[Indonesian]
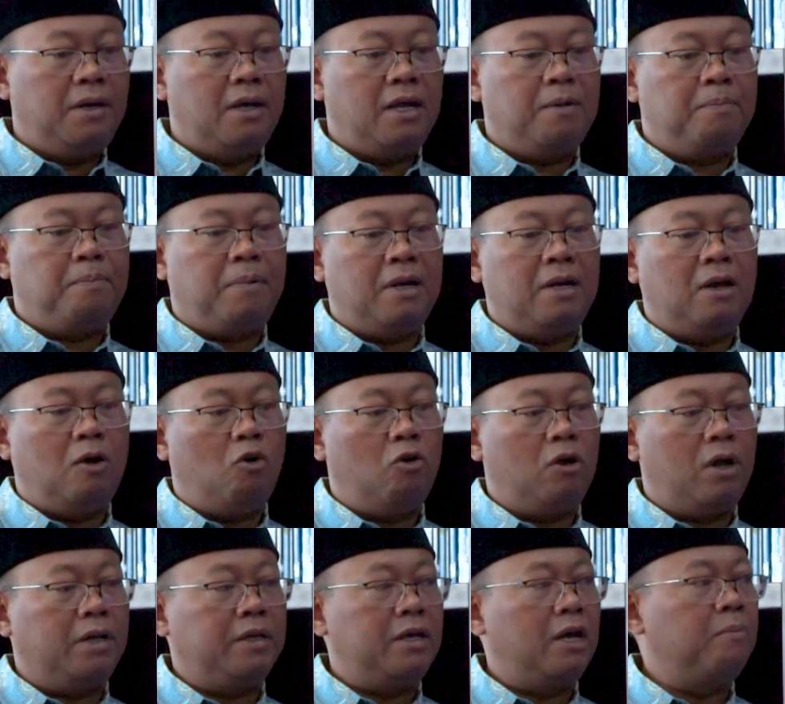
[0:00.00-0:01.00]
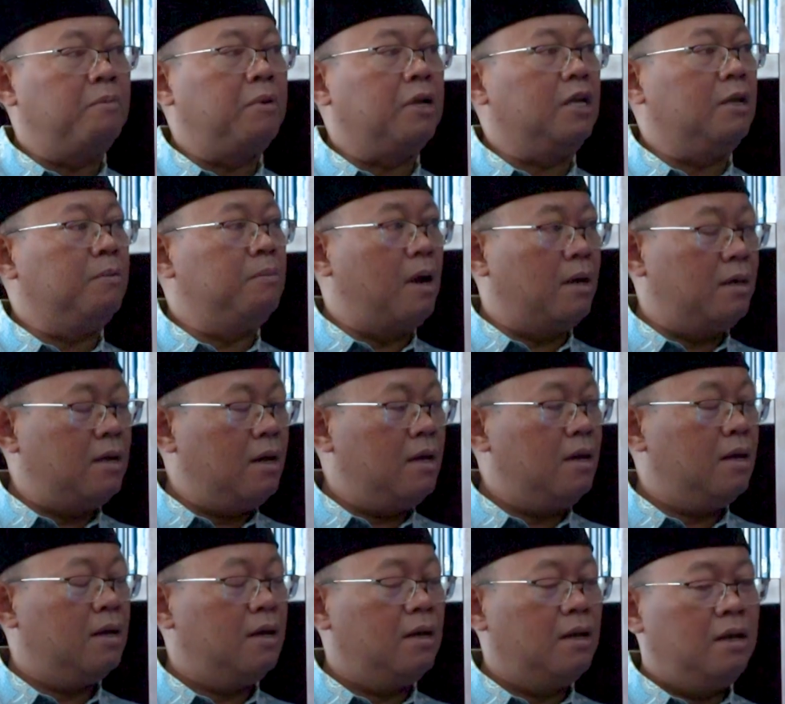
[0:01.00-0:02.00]
daripada orang yang
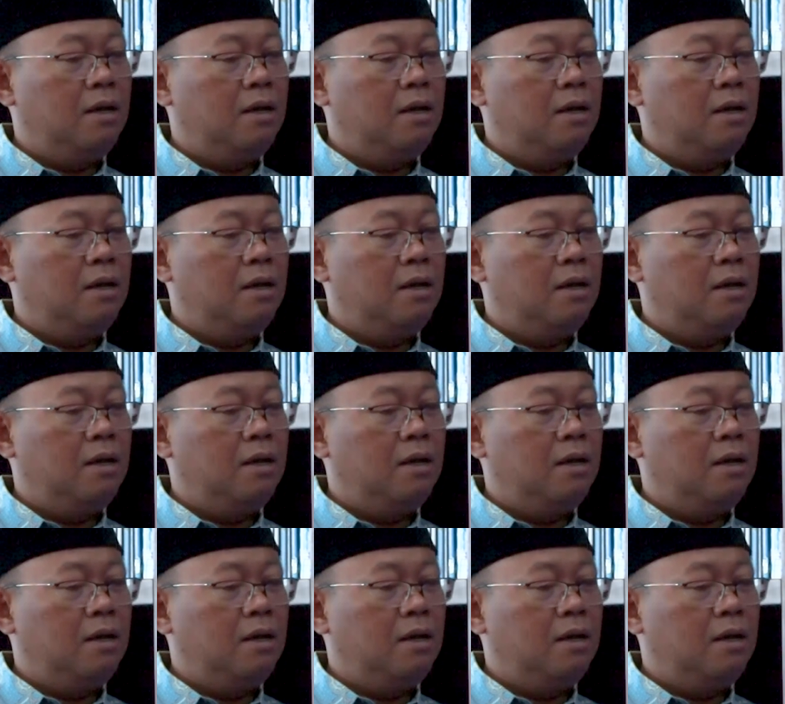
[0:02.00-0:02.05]
beribadah